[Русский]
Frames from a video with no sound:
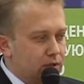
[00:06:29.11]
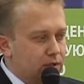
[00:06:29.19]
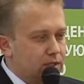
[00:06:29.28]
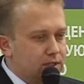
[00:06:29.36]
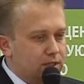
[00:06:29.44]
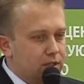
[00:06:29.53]

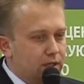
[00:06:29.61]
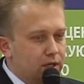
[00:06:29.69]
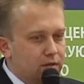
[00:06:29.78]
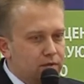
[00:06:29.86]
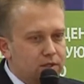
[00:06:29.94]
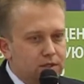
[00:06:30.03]
та среда
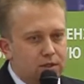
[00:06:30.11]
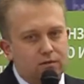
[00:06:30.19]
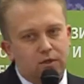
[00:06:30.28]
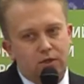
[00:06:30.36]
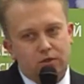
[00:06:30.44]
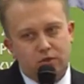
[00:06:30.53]
инвесторов,
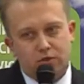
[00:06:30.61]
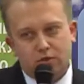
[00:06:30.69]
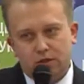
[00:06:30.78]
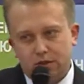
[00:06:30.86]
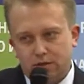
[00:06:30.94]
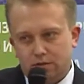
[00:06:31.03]
как ее еще
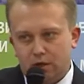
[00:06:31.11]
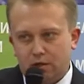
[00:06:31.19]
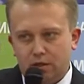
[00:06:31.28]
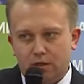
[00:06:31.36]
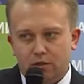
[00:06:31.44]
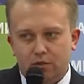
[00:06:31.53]

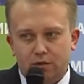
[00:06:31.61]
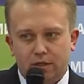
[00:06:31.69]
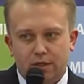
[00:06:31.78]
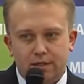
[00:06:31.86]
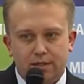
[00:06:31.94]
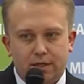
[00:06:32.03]
называют,
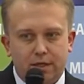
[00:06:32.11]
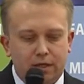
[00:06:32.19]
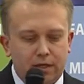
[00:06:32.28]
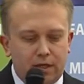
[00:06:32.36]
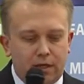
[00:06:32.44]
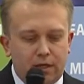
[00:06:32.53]
электронное
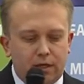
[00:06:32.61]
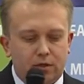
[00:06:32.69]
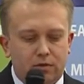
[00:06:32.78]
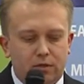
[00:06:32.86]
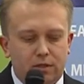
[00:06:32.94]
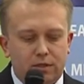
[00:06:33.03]
стадо,
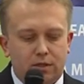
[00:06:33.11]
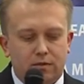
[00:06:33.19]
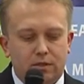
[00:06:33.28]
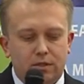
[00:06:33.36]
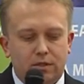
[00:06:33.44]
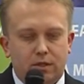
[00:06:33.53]
которое,
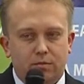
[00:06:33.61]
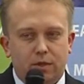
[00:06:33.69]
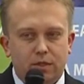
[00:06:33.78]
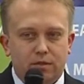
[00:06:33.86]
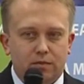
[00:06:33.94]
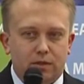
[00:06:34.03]
соответственно,
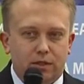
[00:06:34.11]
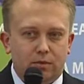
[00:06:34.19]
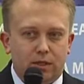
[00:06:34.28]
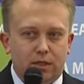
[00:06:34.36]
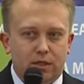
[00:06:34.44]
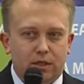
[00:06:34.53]
имеет свои
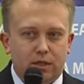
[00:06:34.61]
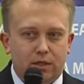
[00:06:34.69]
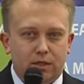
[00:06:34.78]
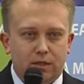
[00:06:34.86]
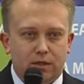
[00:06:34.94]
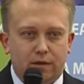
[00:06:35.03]
намерения на
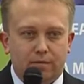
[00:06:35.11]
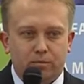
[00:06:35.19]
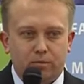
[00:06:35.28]
рынке.